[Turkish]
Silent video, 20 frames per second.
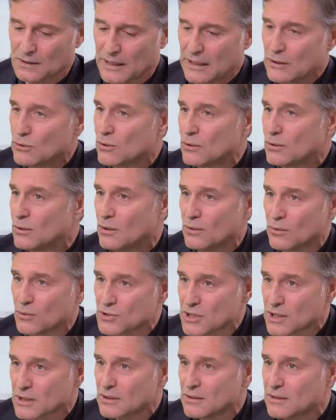Erol
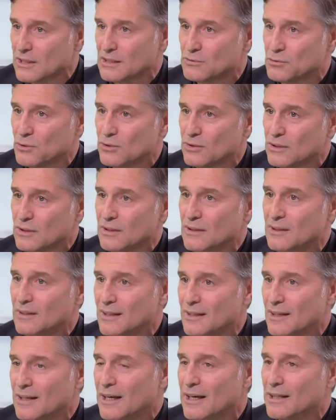Hoca telefonda.
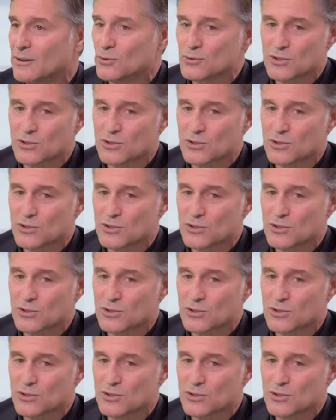Hani